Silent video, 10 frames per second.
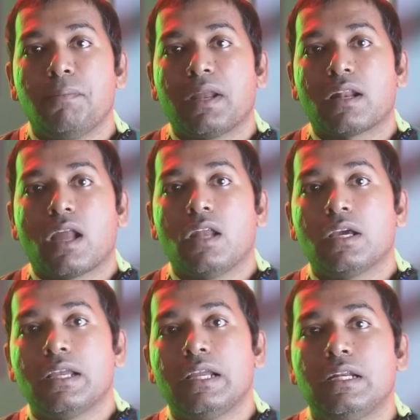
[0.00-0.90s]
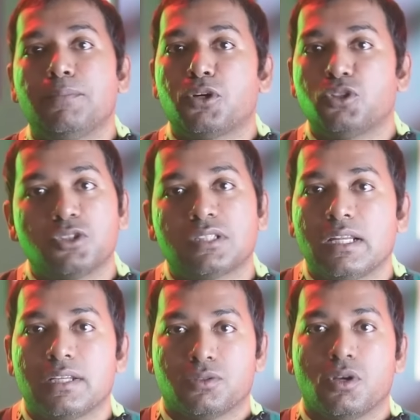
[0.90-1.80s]
మన నాలుక హీట్ని ప్రొడ్యూస్
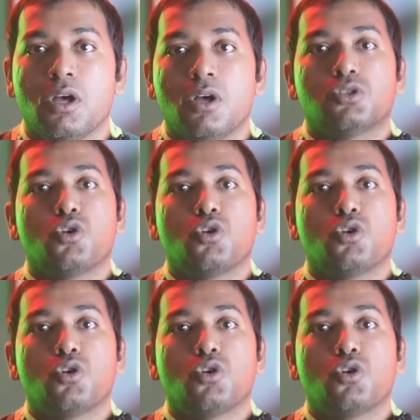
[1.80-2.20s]
చేయలేదు సో